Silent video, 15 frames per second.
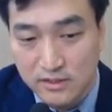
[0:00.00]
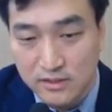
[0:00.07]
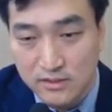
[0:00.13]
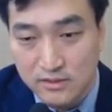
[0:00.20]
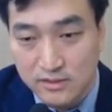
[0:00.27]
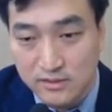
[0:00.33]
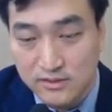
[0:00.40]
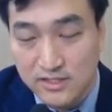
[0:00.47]

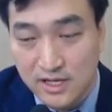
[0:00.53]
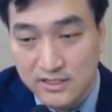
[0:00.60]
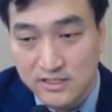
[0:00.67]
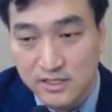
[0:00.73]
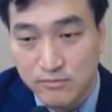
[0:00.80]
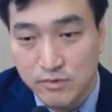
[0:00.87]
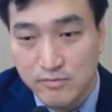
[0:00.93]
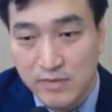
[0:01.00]
그래서 다시
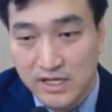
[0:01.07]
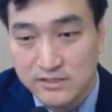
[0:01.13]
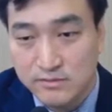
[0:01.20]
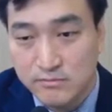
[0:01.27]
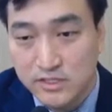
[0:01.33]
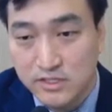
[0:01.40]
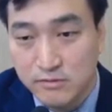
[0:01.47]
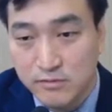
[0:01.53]
한번
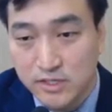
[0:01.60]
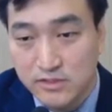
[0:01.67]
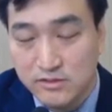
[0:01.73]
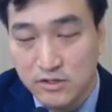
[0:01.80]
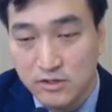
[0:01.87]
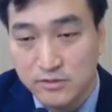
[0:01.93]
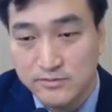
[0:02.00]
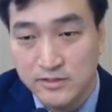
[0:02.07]
말씀드리면
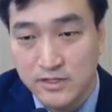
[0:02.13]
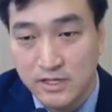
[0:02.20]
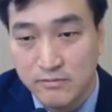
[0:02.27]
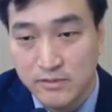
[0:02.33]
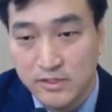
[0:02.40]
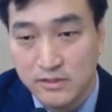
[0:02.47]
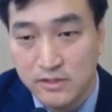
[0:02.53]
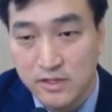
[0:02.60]

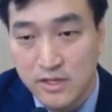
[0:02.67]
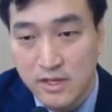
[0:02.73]
전립선암은